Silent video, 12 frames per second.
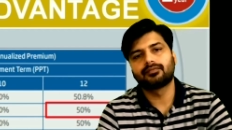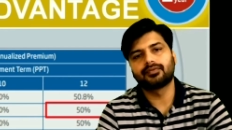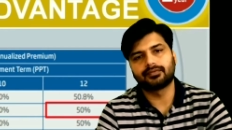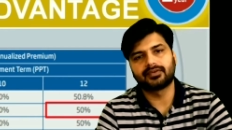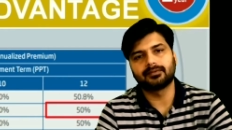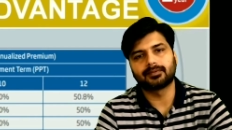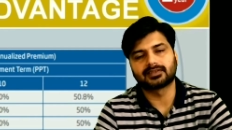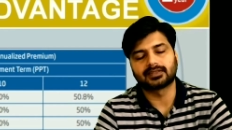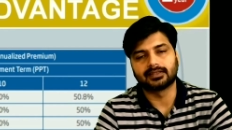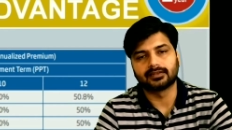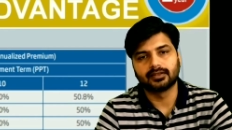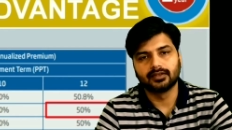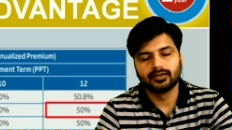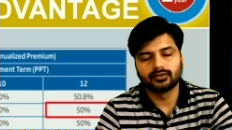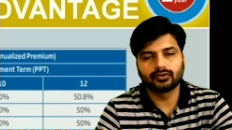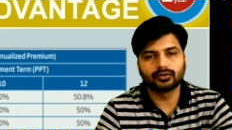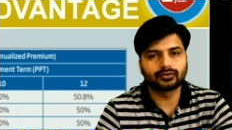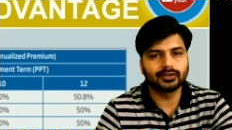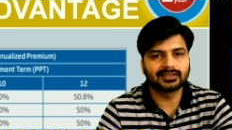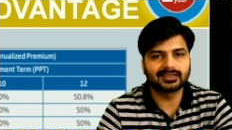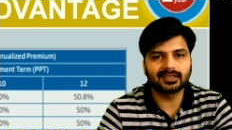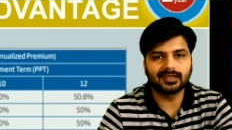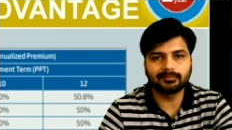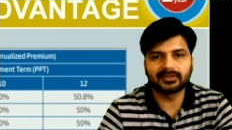फिफ्टी परसेंट तो दोस्तों इस
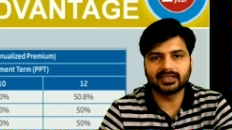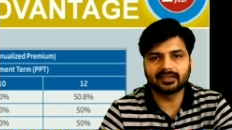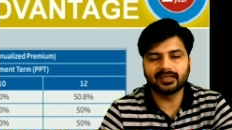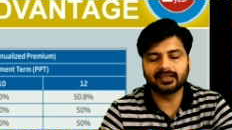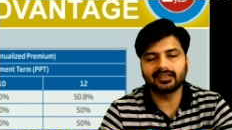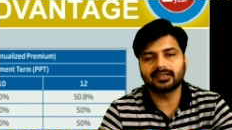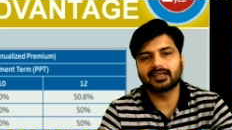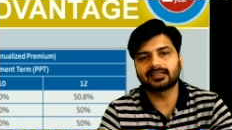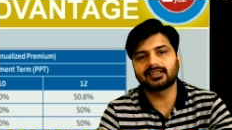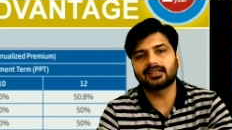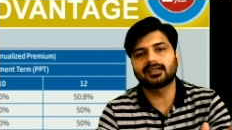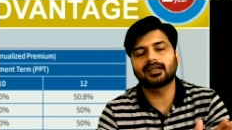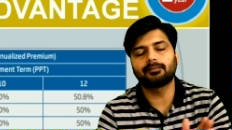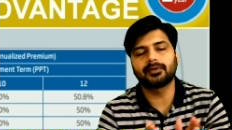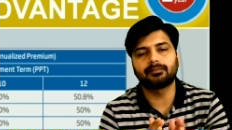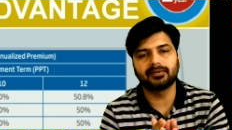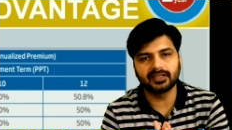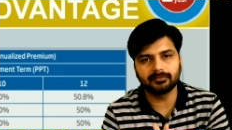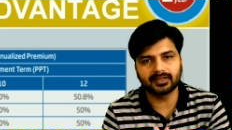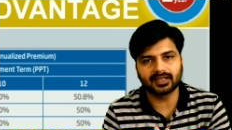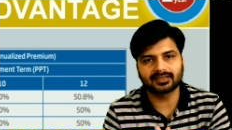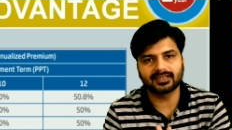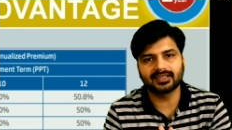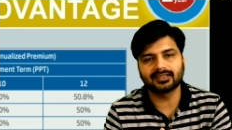तरह आप देख रहे हैं कि कैसे अगर आप पीपीटी
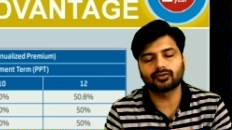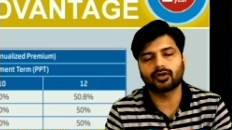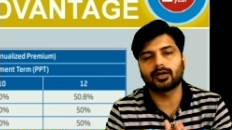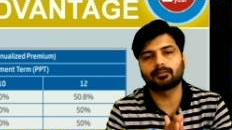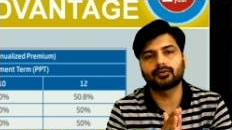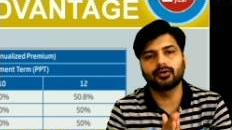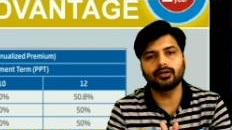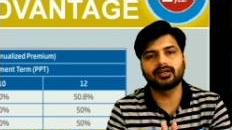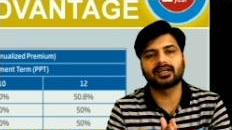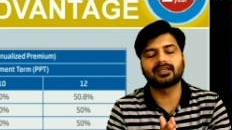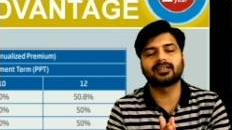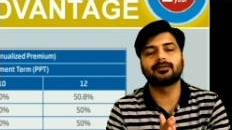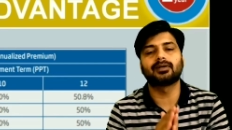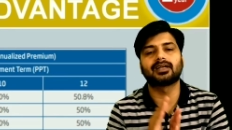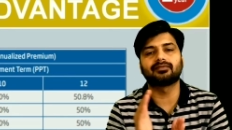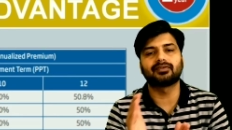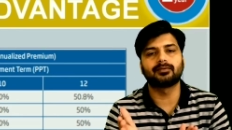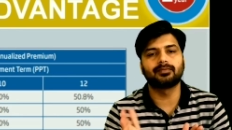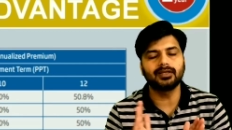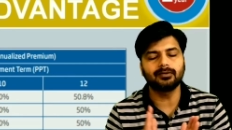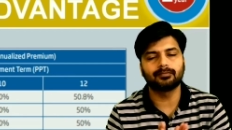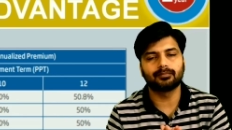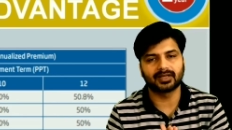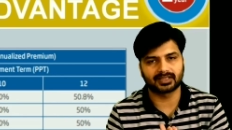बढ़ाते हैं तो आपको ग्रंटेड बेनिफिट भी
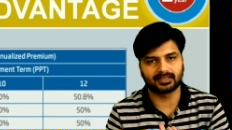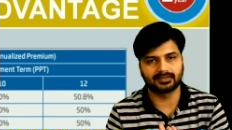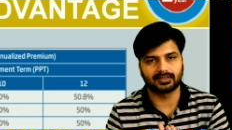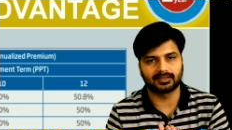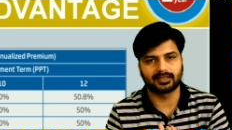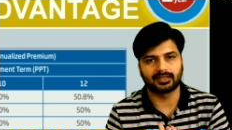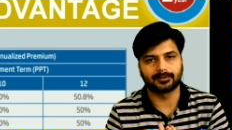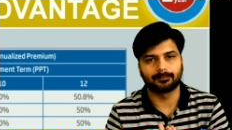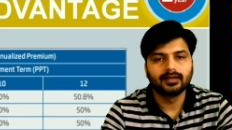बढ़ता जाता है